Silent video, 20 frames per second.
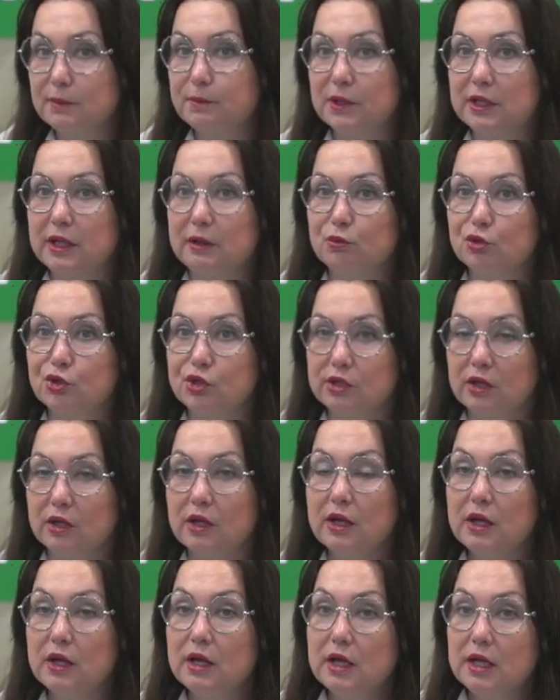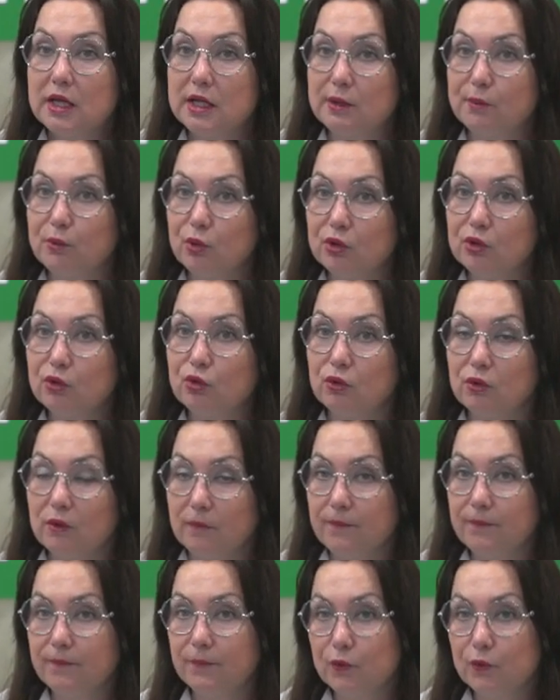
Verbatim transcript: потому что ребенку,